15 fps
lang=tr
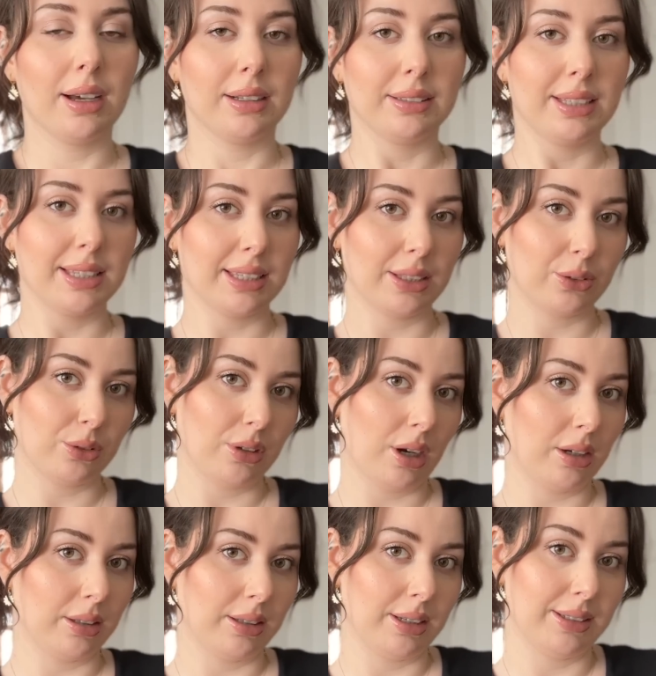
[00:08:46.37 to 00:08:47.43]
Tesettürlü
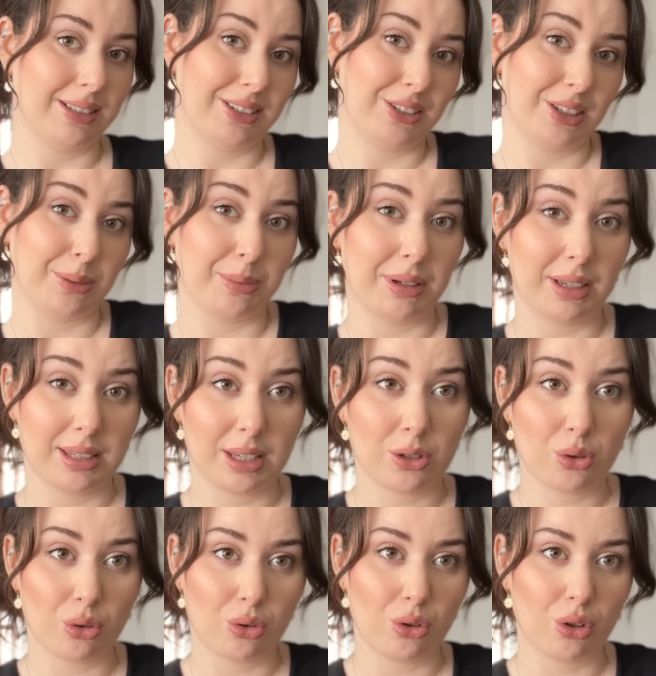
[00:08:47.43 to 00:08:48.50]
arkadaşlar için de bazen
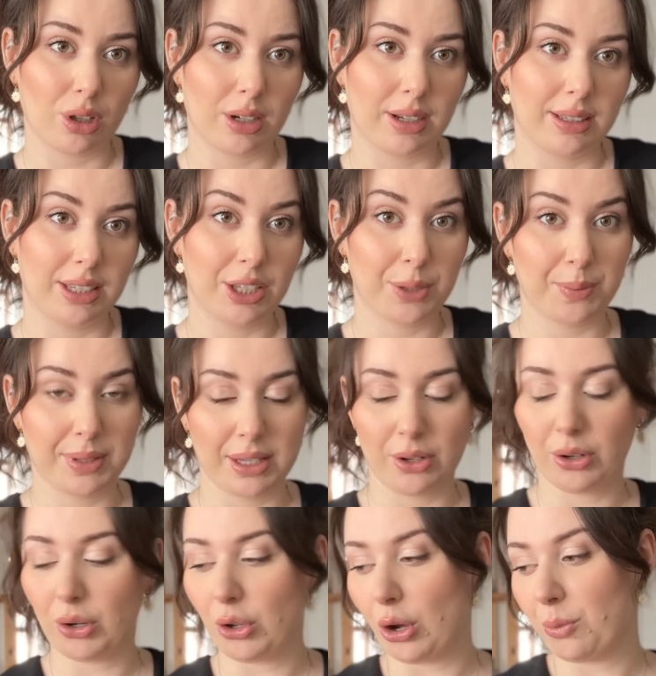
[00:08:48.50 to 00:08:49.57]
soruyorlar. Hani hiç bize
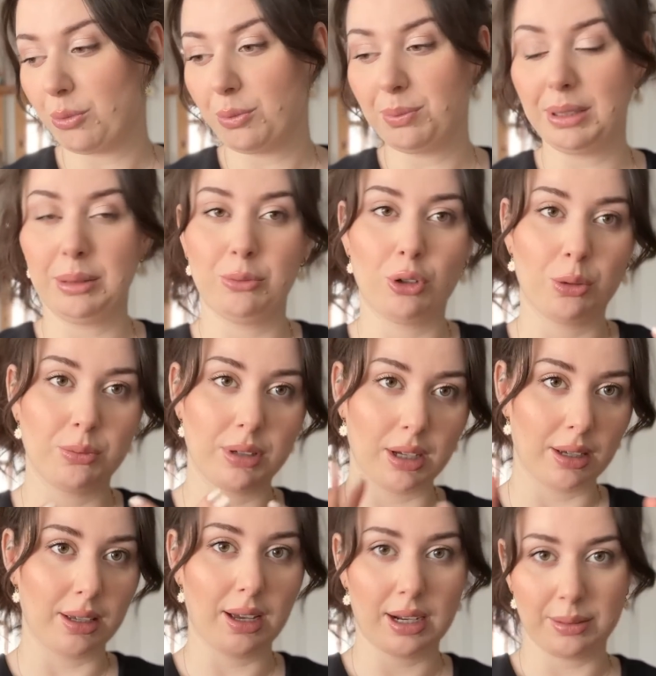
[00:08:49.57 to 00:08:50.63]
göre yok bu. Bilmiyorum
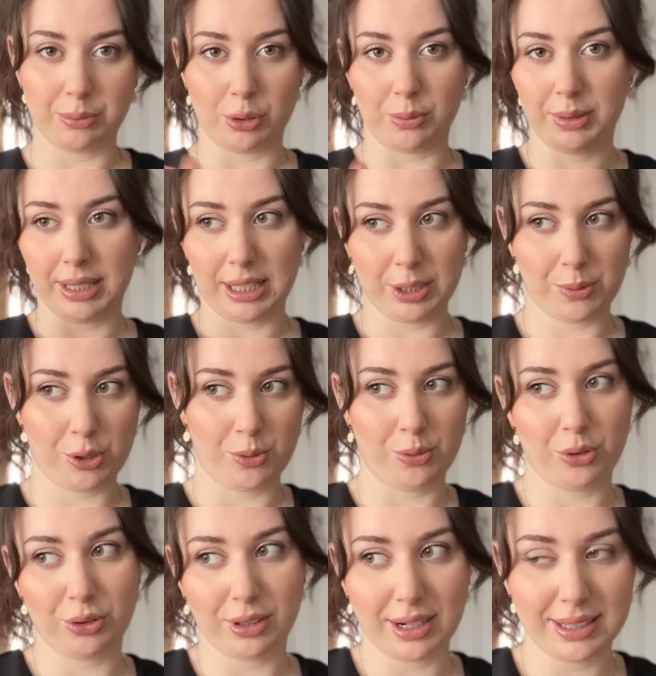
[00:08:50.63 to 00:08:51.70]
eğer böyle bir yanlış biçimde
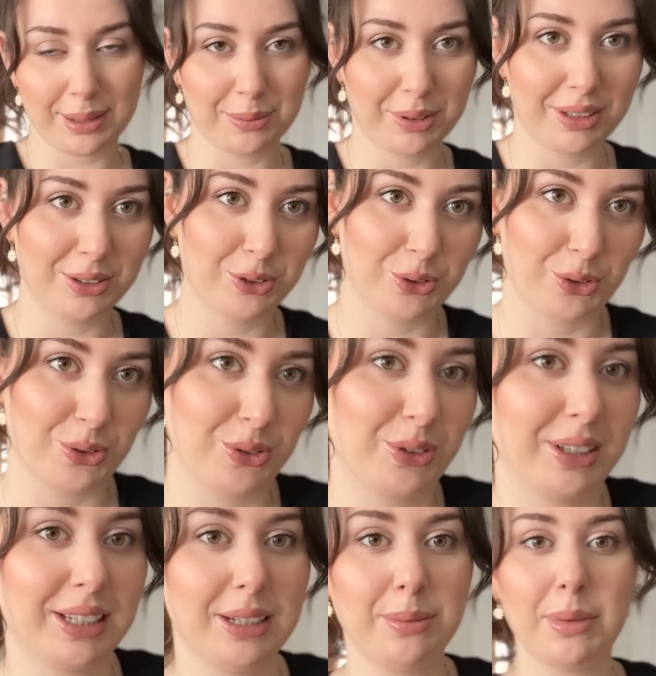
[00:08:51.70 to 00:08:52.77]
cümle kurarsam da çok özür
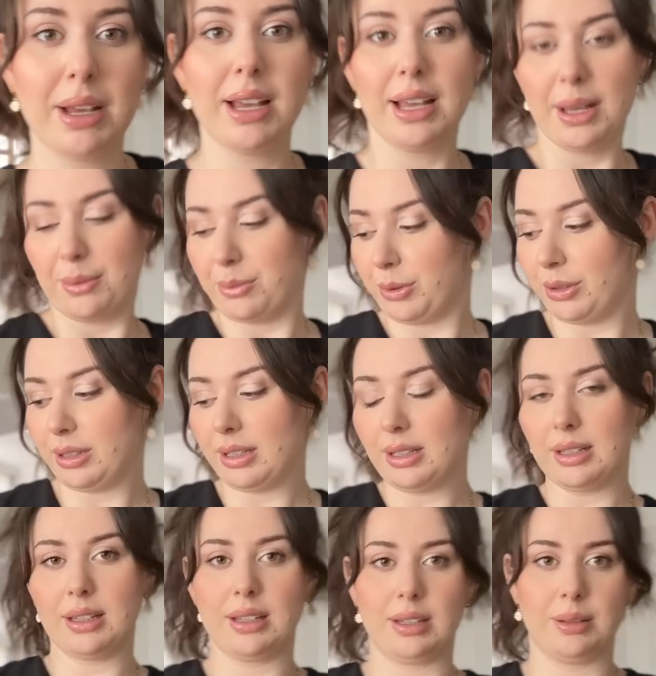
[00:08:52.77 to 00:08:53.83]
dilerim. Böyle
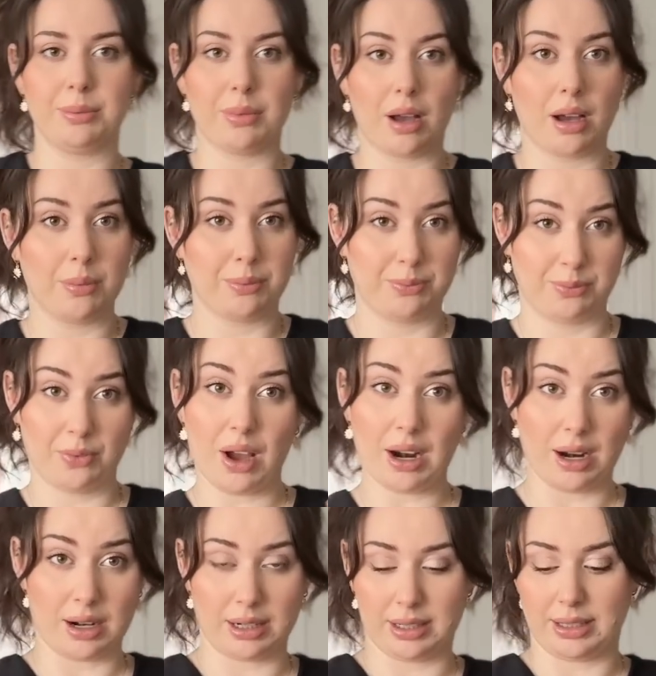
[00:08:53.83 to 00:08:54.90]
e, var
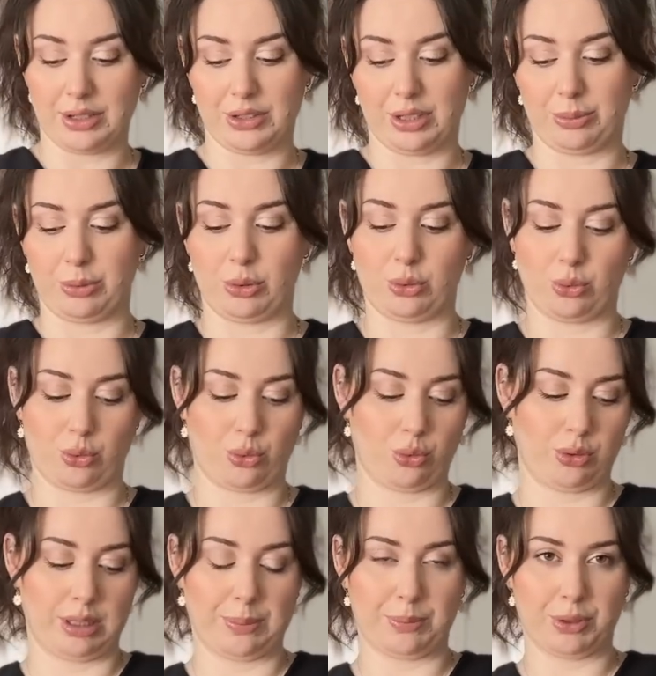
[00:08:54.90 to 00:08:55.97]
arkadaşlar böyle
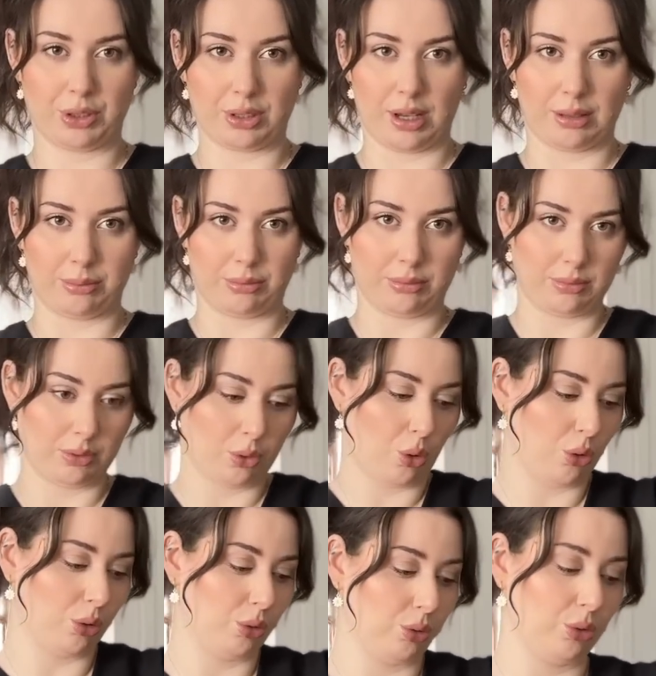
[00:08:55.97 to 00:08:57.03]
uzun yapışkan
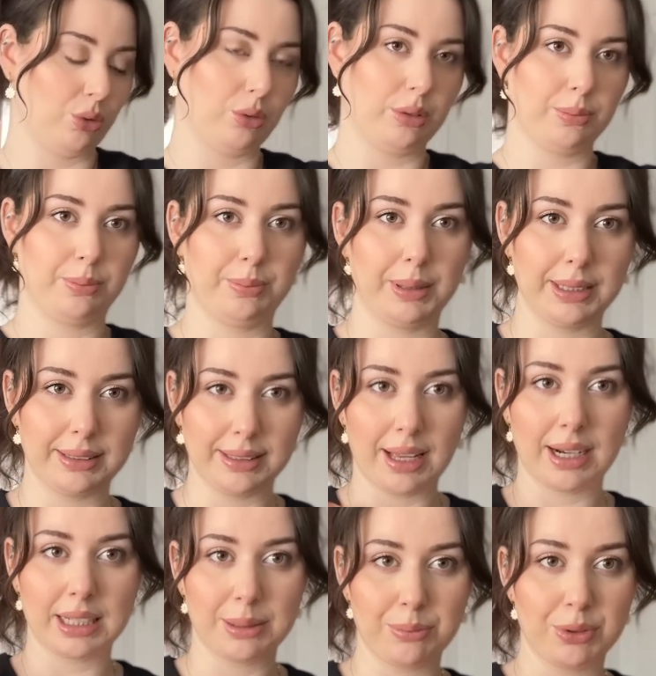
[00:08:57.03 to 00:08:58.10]
kollu
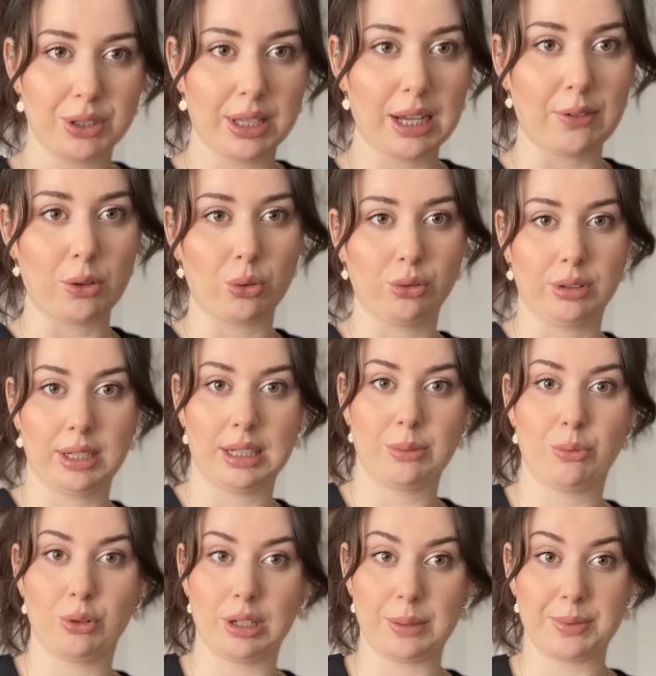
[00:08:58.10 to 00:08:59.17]
badiler gibi bir şeyler var. Onlarla
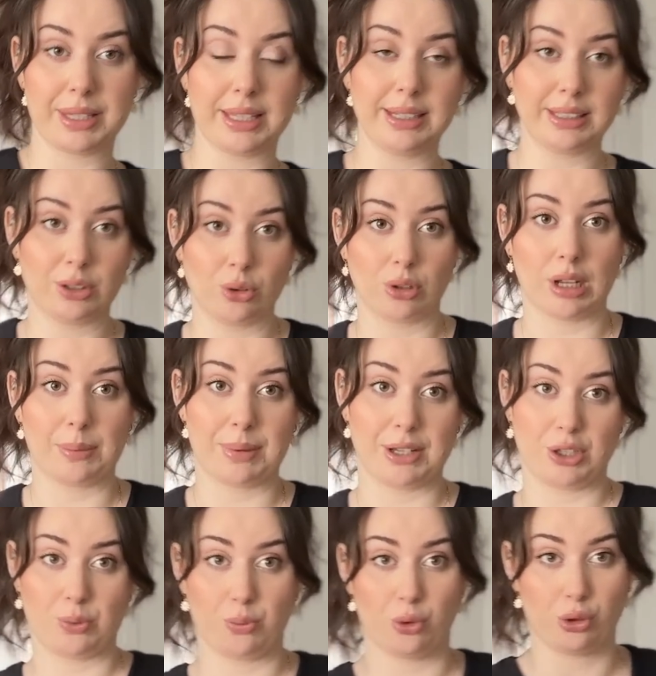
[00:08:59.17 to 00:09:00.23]
böyle elbiseleri giyiyorlar.
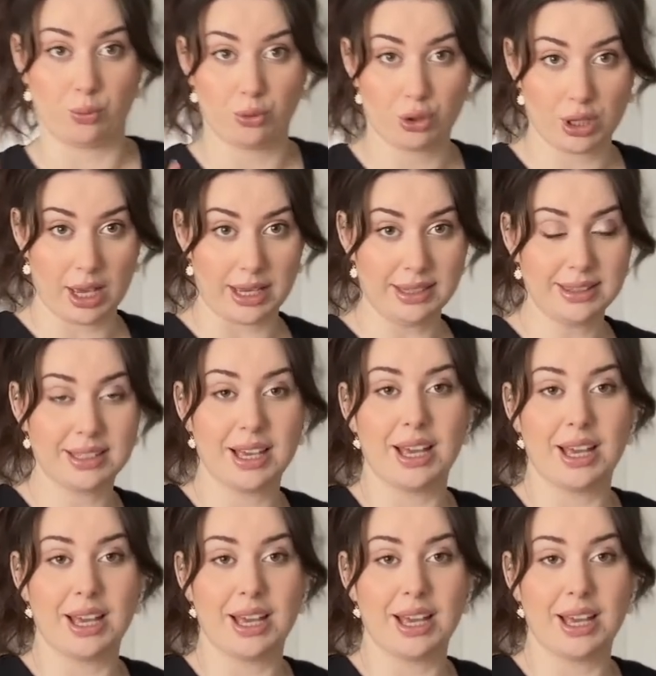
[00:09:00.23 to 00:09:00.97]
Bence boy müsait.